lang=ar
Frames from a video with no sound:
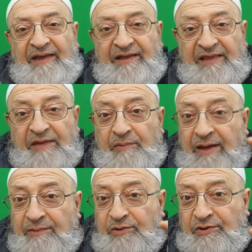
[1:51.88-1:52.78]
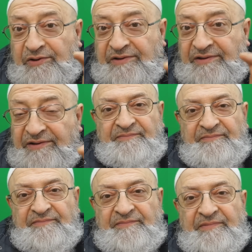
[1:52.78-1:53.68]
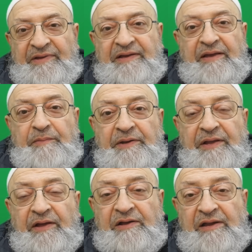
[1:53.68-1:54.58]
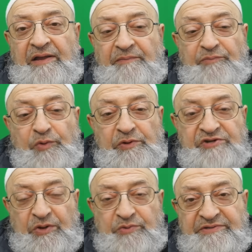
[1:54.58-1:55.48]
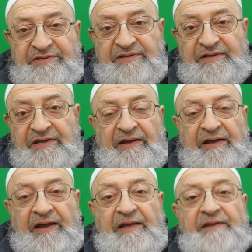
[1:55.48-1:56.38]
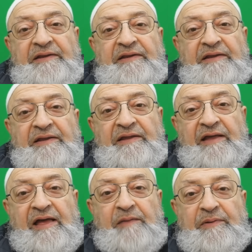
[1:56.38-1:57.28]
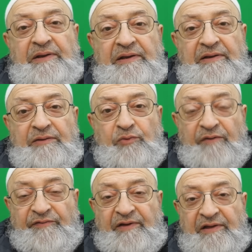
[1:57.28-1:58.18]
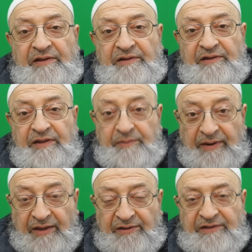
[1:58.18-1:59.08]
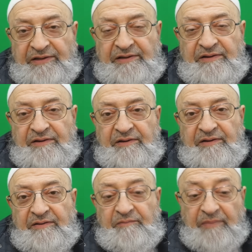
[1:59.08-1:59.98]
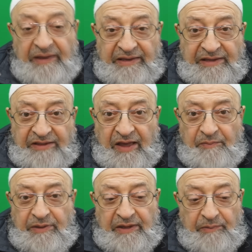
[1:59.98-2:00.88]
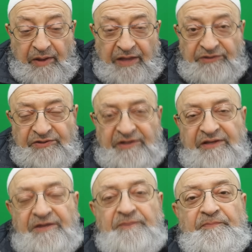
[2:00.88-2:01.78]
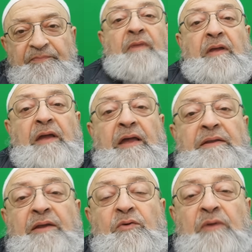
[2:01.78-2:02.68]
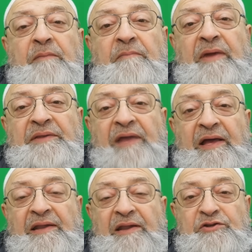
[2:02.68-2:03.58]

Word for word: هذا إمامك كما نقل ابن الجوزي عن أبي الوفا ابن عقيل من كتابه بخطه أنه لما دخل